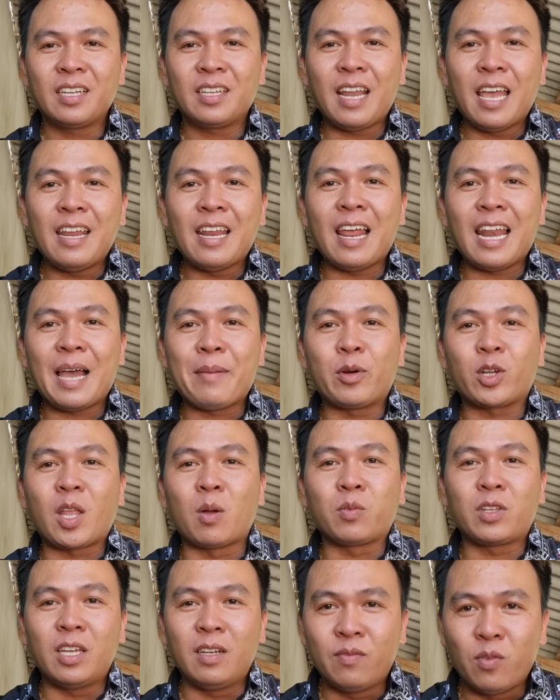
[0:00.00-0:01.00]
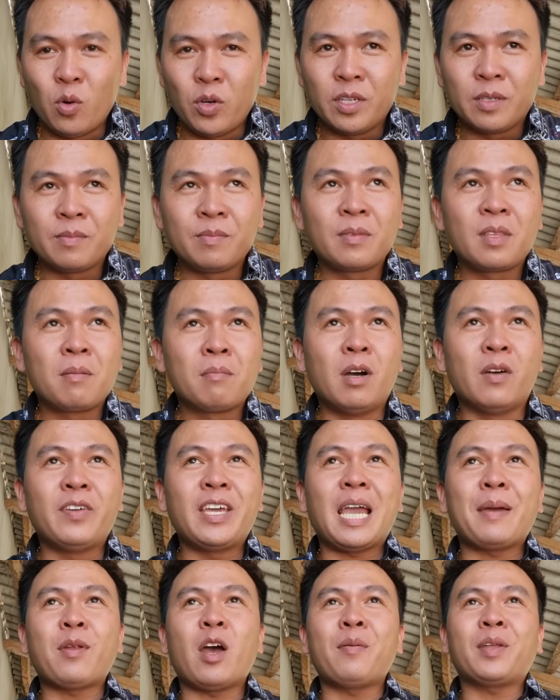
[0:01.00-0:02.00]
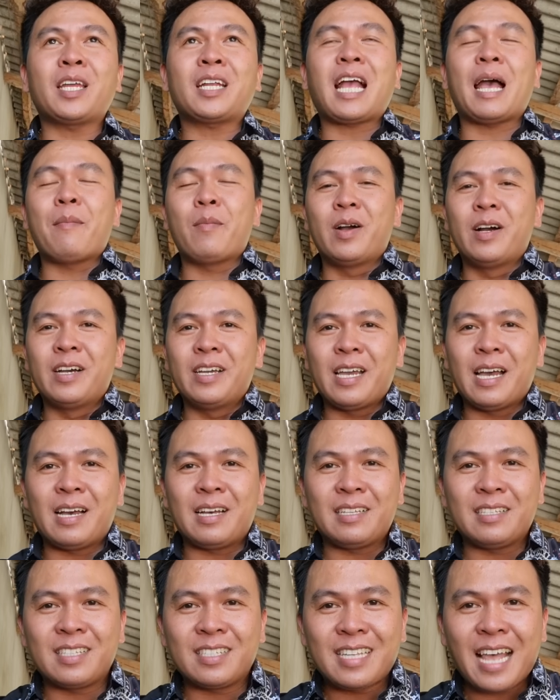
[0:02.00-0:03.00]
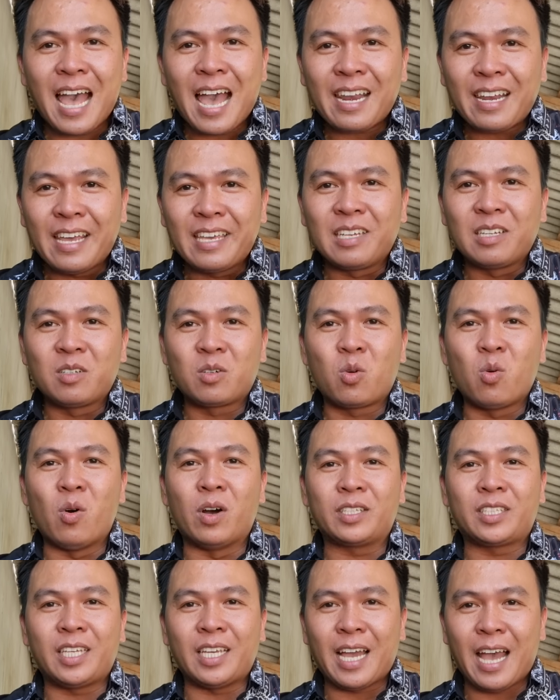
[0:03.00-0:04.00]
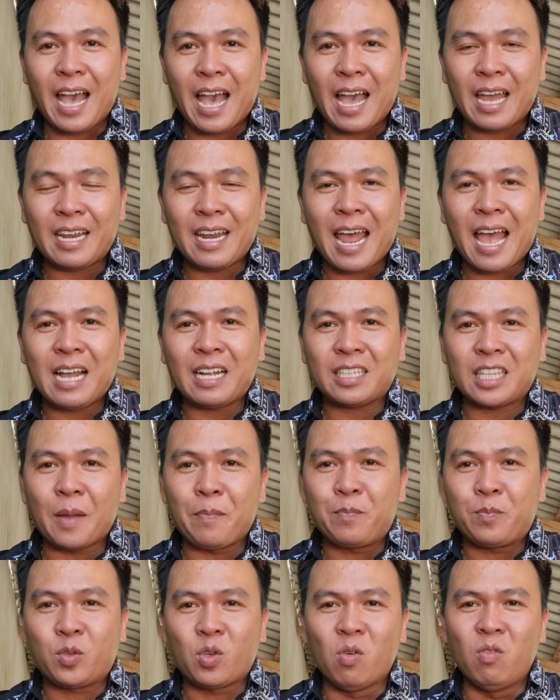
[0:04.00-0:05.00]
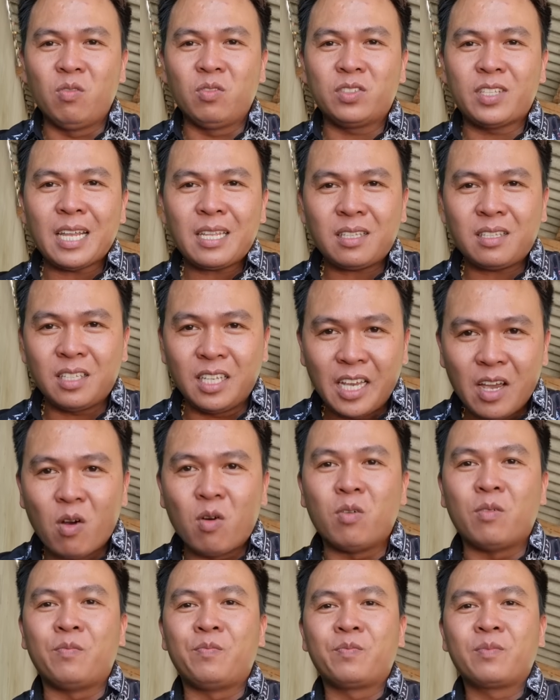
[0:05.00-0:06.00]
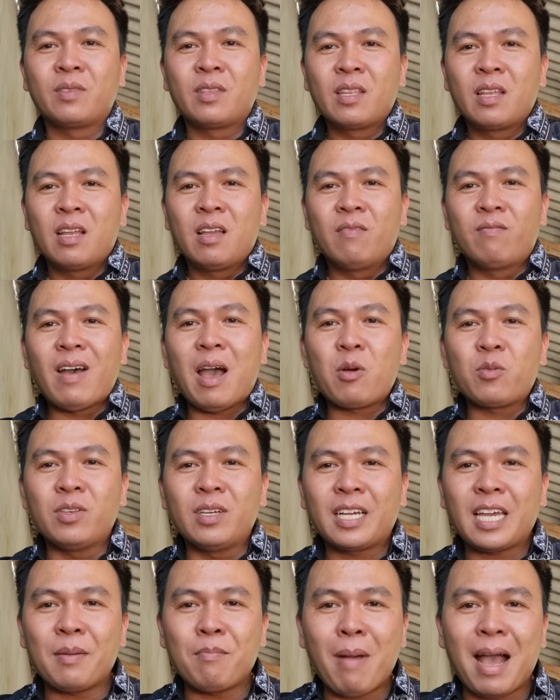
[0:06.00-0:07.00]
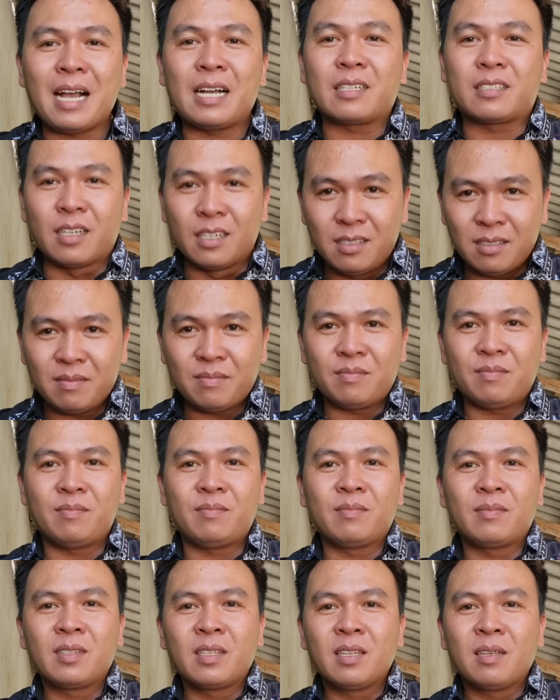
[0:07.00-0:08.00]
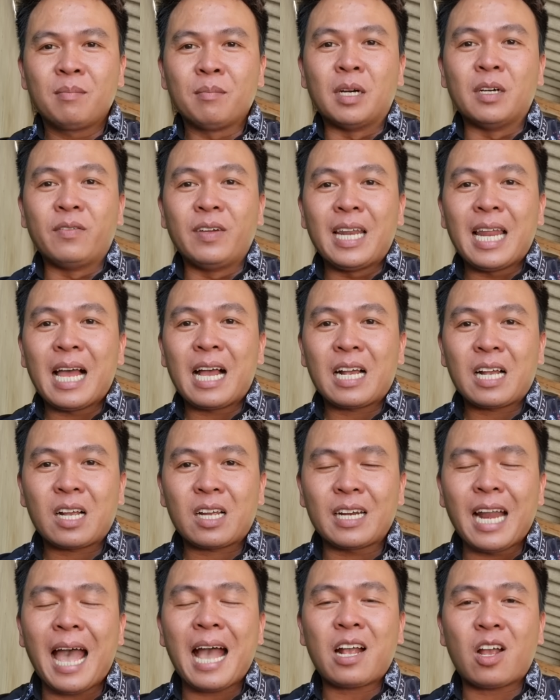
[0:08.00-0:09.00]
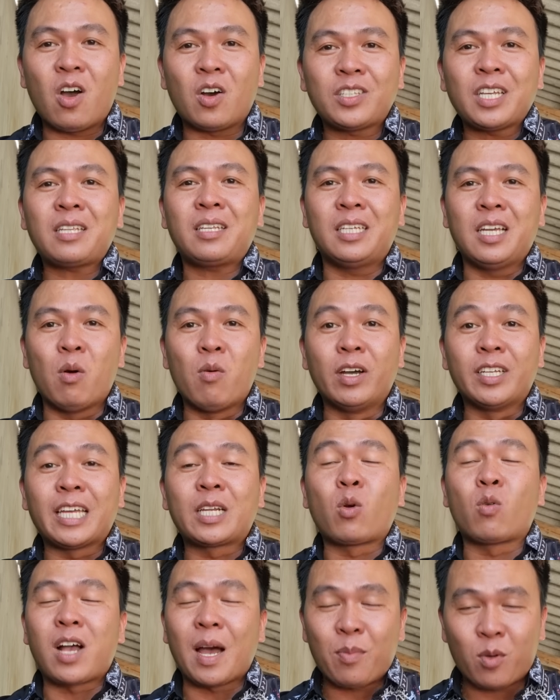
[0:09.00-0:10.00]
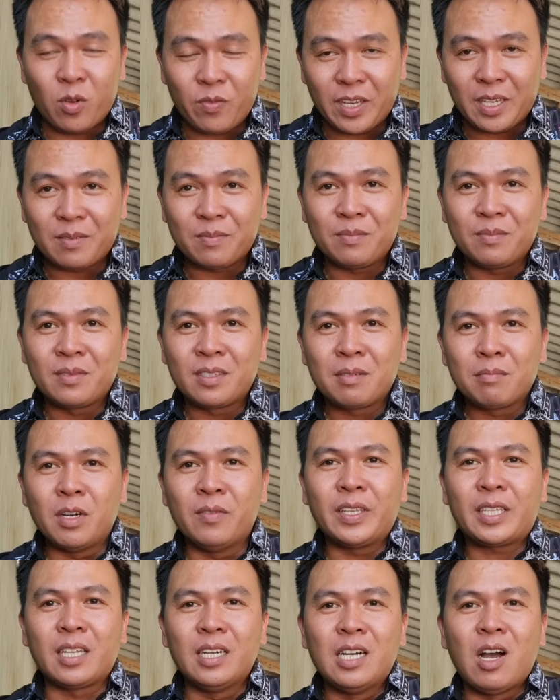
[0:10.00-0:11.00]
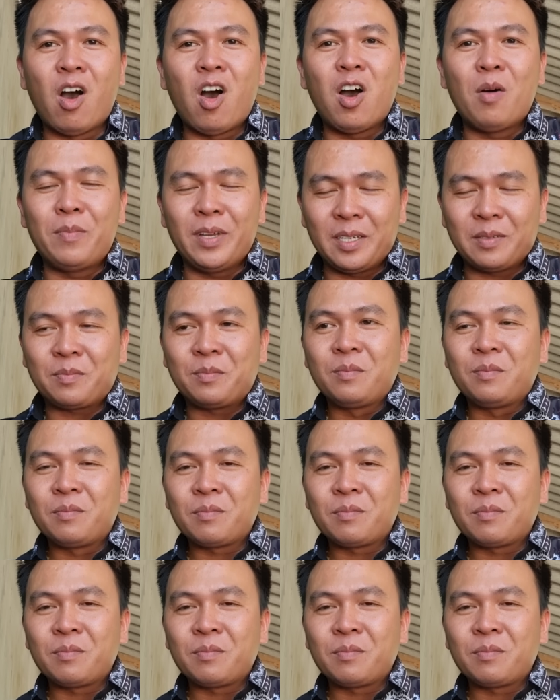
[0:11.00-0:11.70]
đây lại là một thông tin vui bởi vì em nói với tất cả mọi người á gia đình của chị Hà đang tập trung rất nhiều vào những cái bằng chứng bởi vì là đã có rất nhiều người dân cung cấp quý vị bởi vì từ hôm ấy